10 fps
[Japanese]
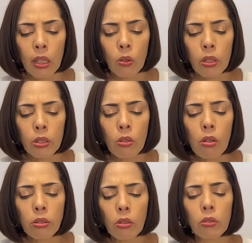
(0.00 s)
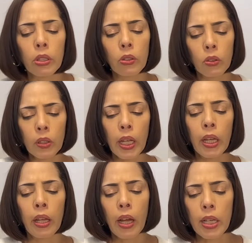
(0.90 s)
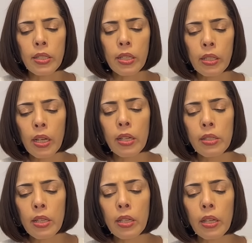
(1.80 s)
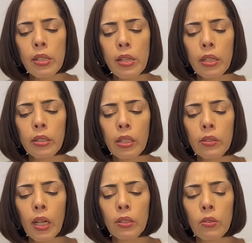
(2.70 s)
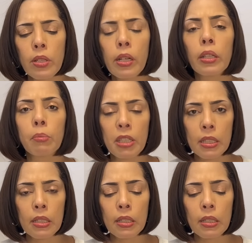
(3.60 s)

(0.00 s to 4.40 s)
これ当局によって発信が制限されている可能性があります。